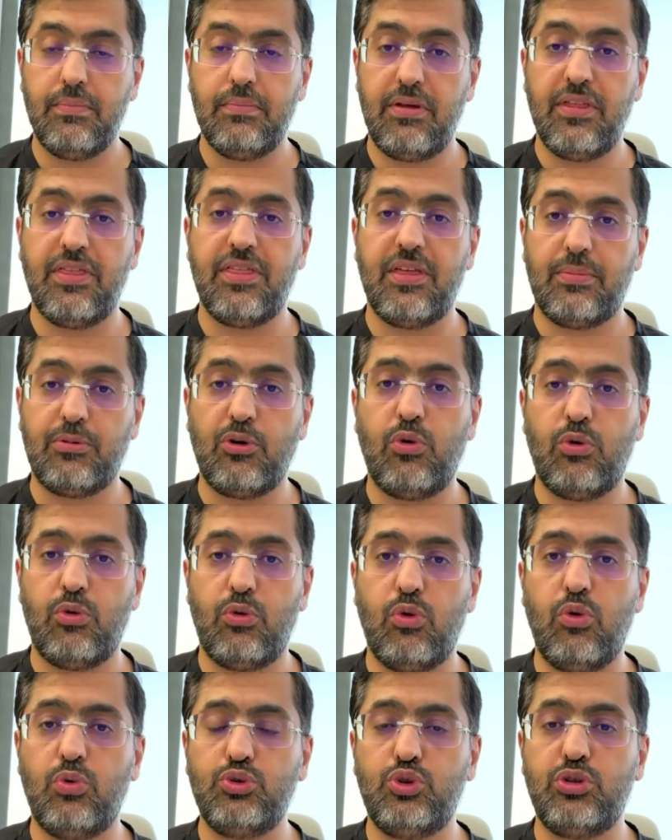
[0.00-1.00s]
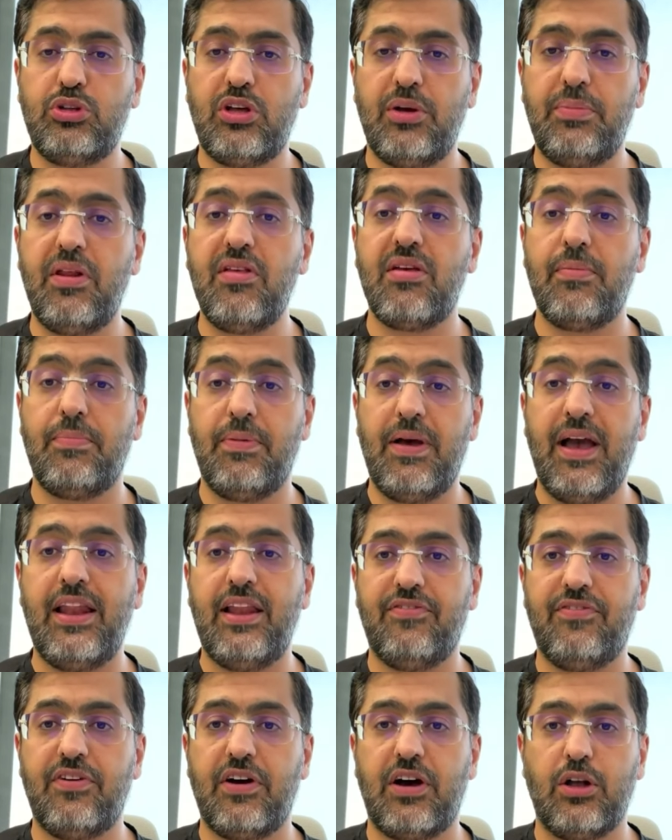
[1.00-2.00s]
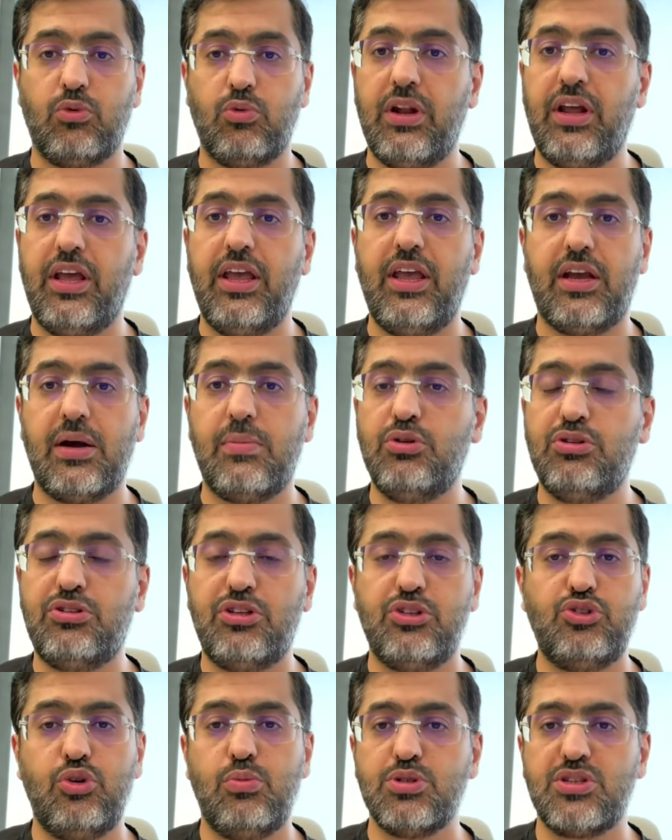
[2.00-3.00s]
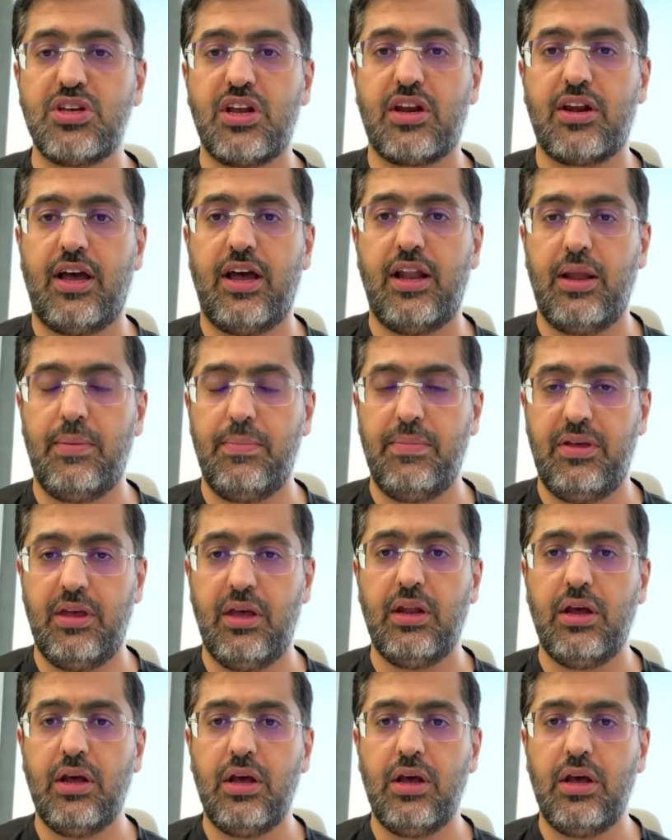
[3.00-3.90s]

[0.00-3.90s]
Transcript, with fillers: بالضبط هو وجودها بنسب عاليه فقط ولا هي كمنتج هو تسبب علمية.